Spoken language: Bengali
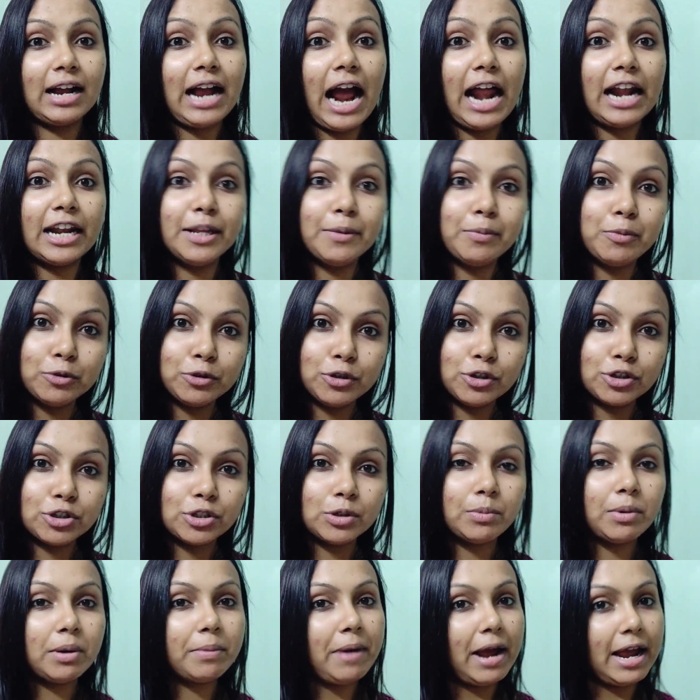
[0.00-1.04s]
কালী পুজোর
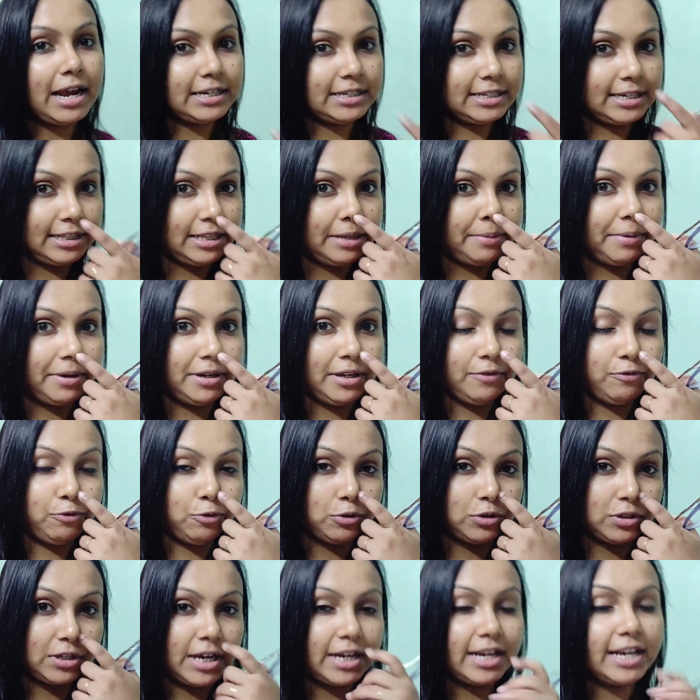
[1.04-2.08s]
সময় ভাইয়ের সাথে বেরিয়ে
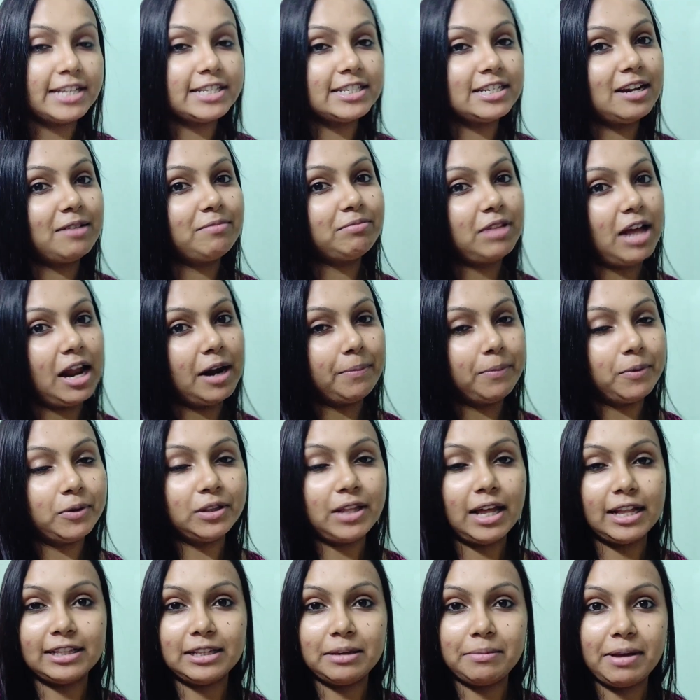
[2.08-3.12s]
ফুচকা খেয়েছিলাম তারপর
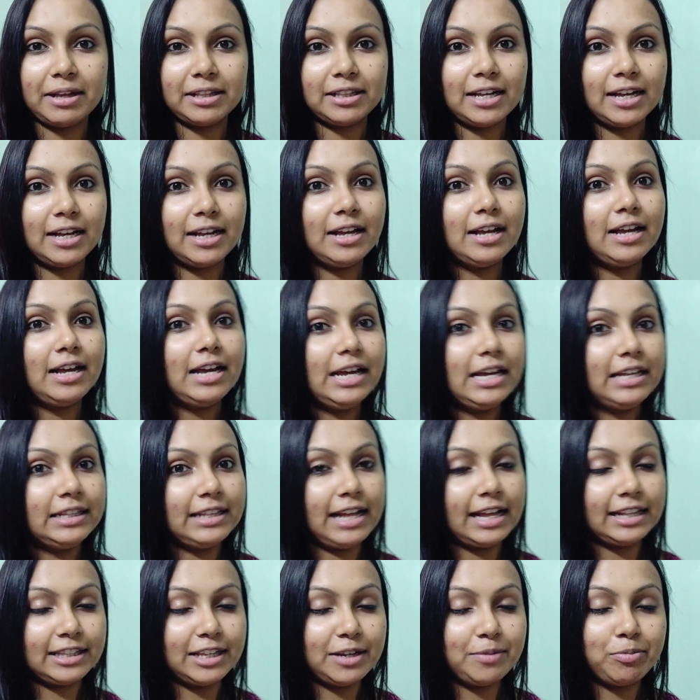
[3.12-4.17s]
দাঁতে ব্যথা
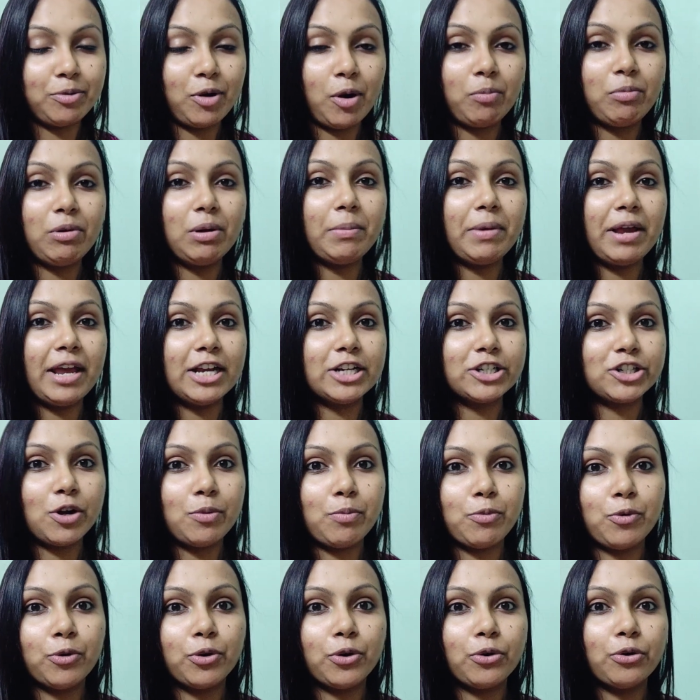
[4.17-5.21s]
দাঁতের প্রবলেম
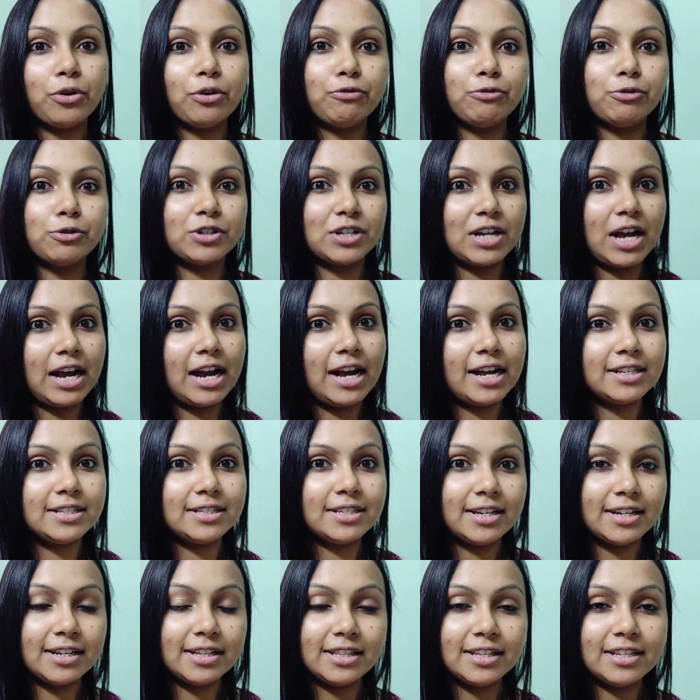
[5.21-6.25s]
এইসব করে করে ফুচকা খাওয়া
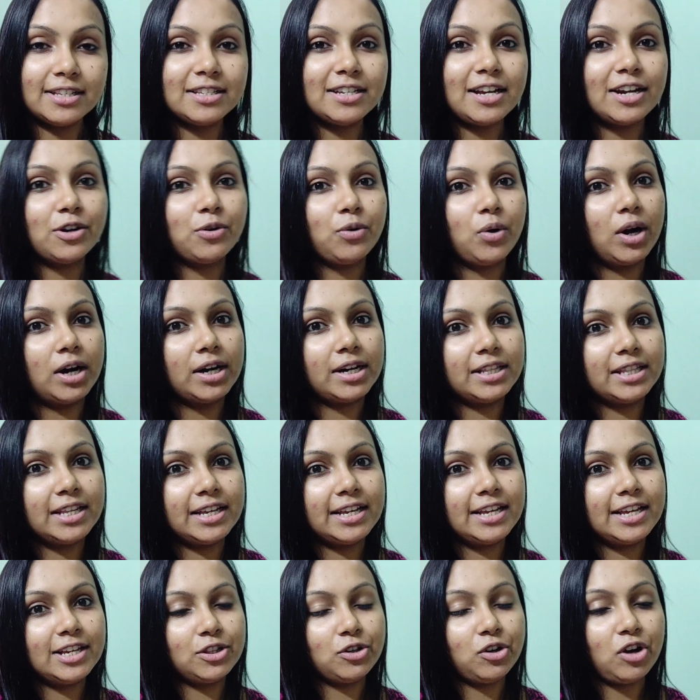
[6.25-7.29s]
ছেড়ে দিয়েছি আর গুয়াহাটিতে
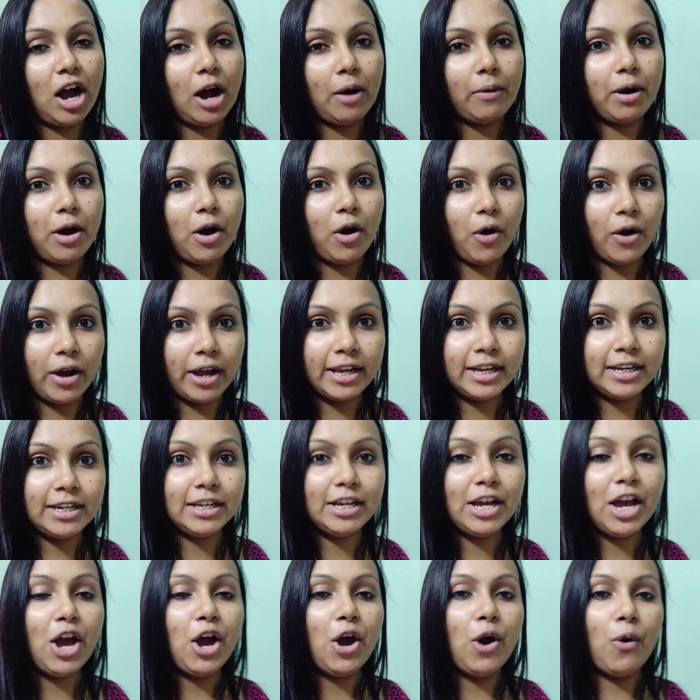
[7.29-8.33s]
গিয়ে তো খাওয়া
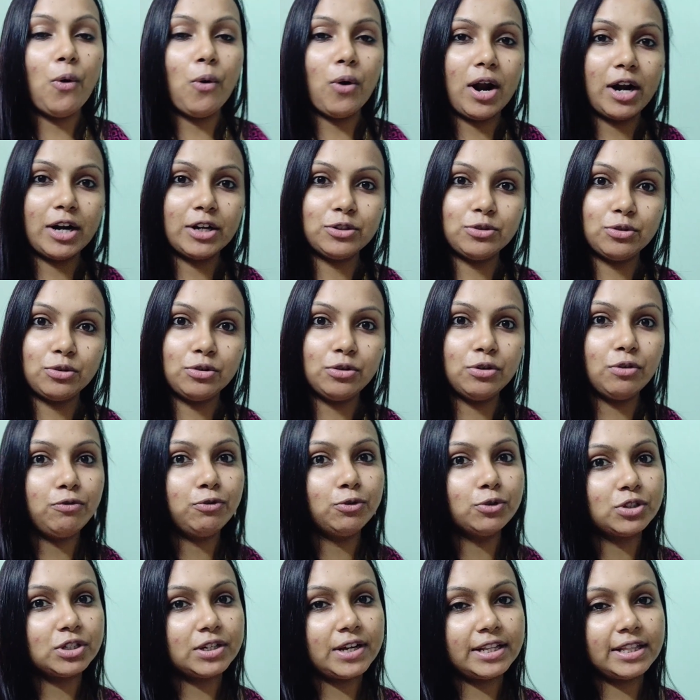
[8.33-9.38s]
হয়নি ওখানে যদিও
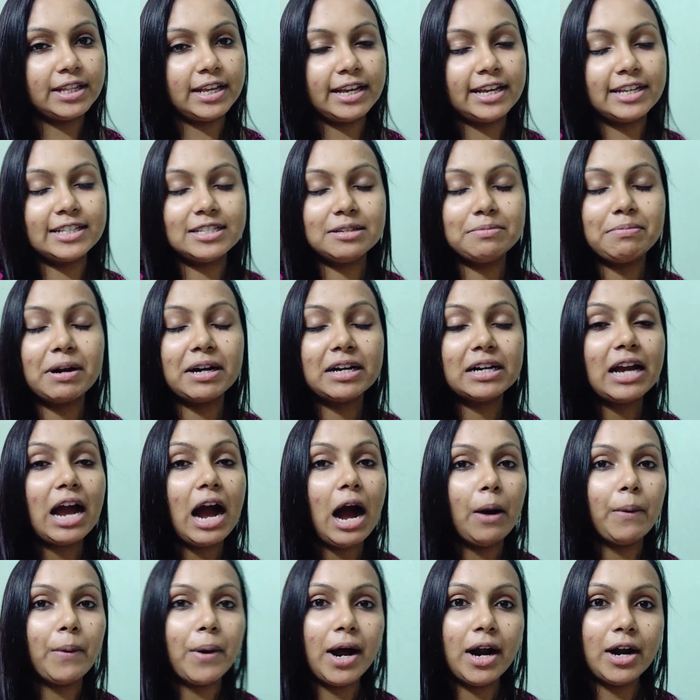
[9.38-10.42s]
ফুচকা দেখেছি বাট
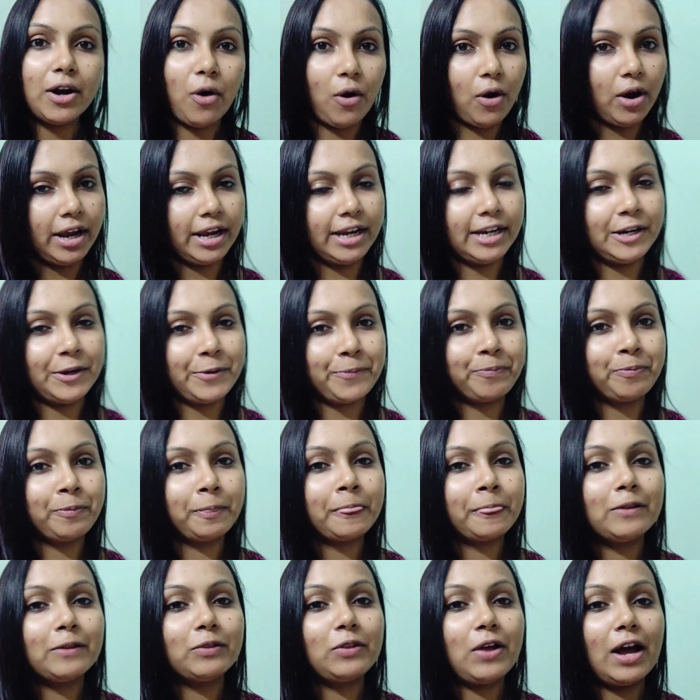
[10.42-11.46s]
খাওয়া আর হয়নি
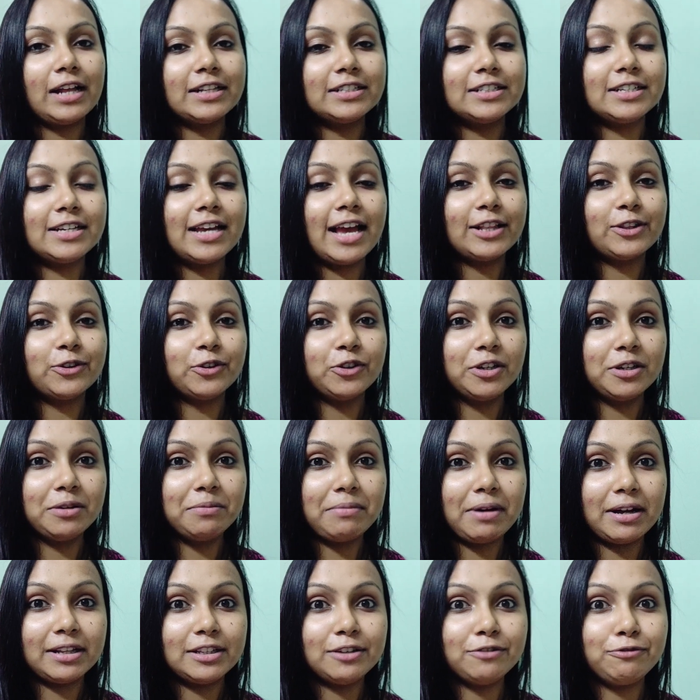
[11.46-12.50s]
তো আজকে এতদিন
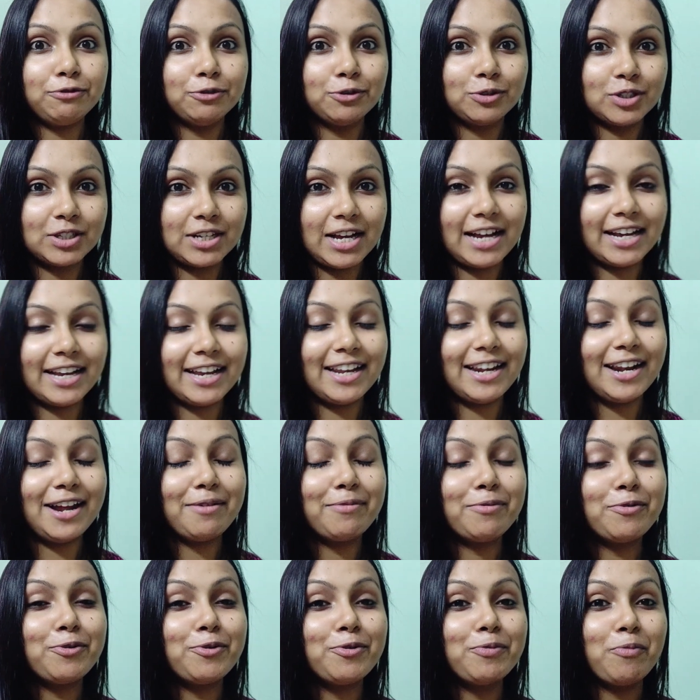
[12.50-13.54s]
বাদে ফুচকা
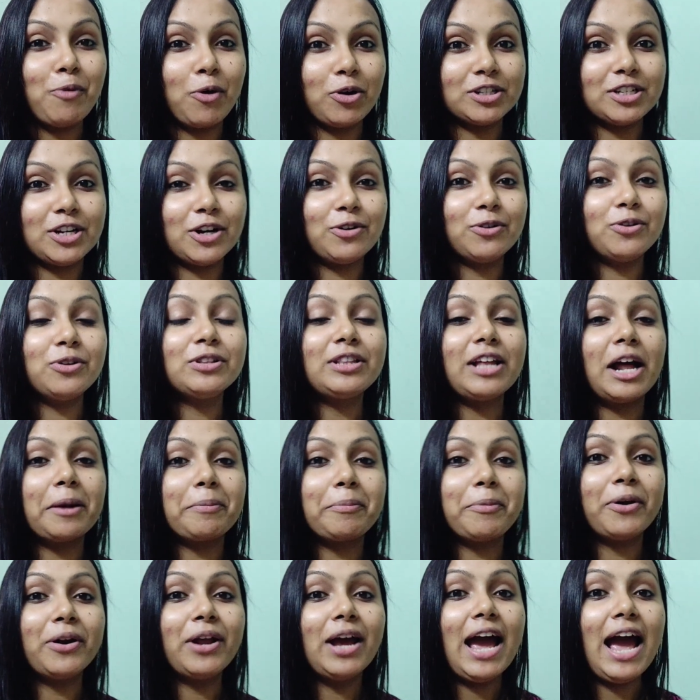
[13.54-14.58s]
খেলাম খুব মজা হলো
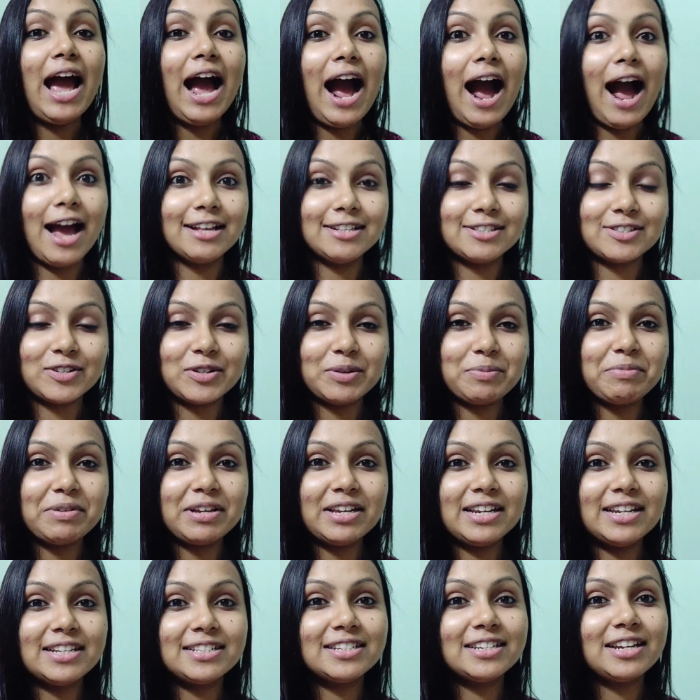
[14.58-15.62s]
তারপর আইসক্রিম
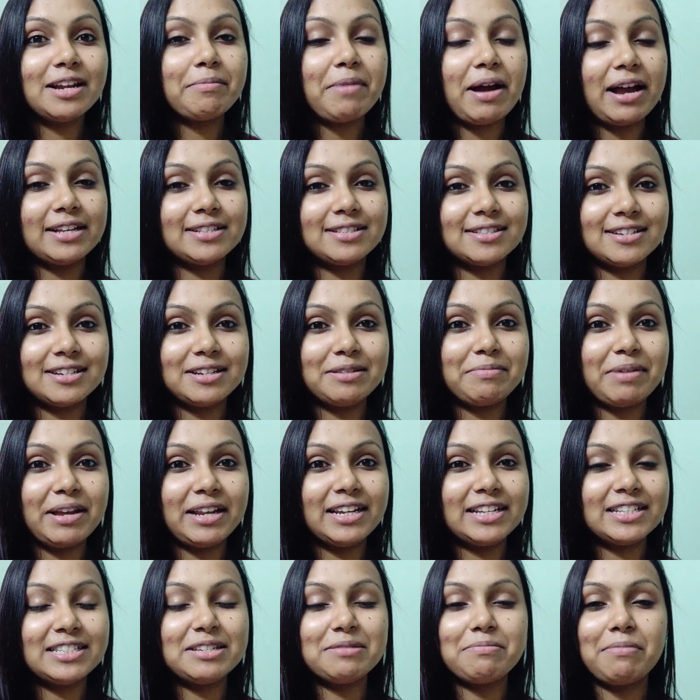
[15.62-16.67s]
কিনেছিলাম আইসক্রিম
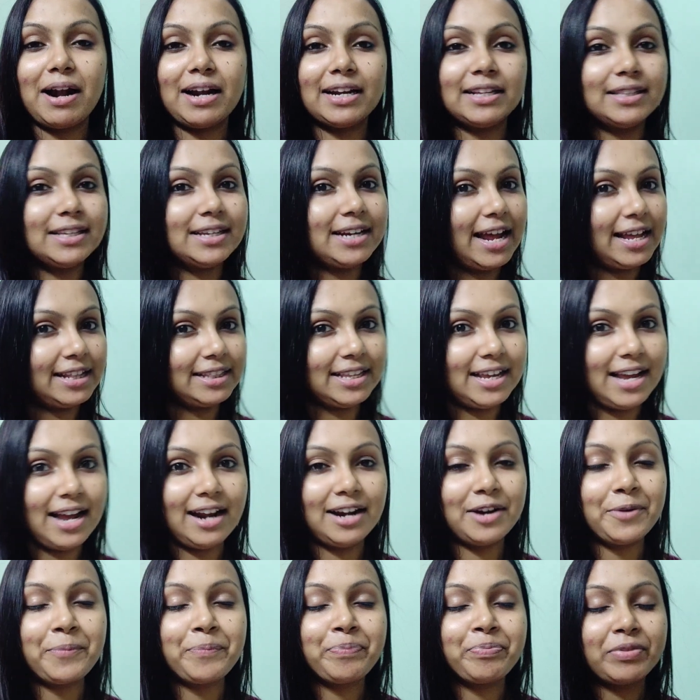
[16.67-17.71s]
এনেছি বাড়িতে রাতে
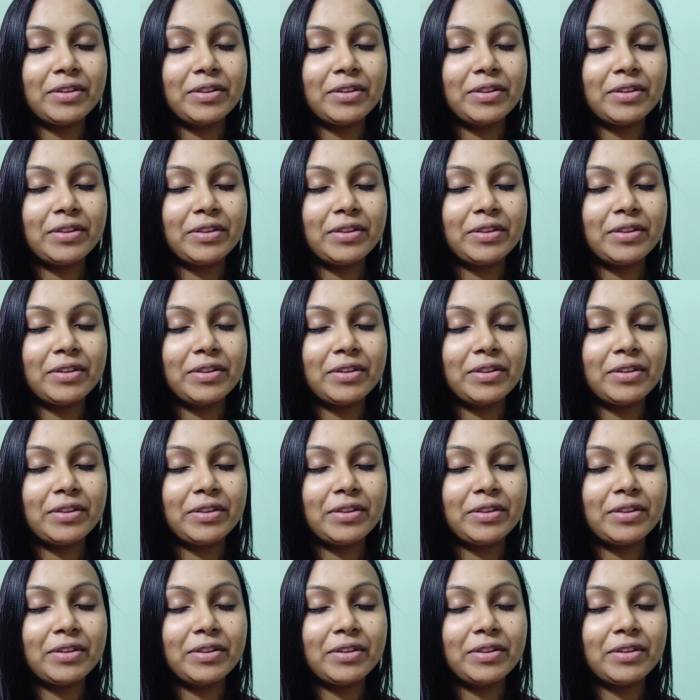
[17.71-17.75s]
আর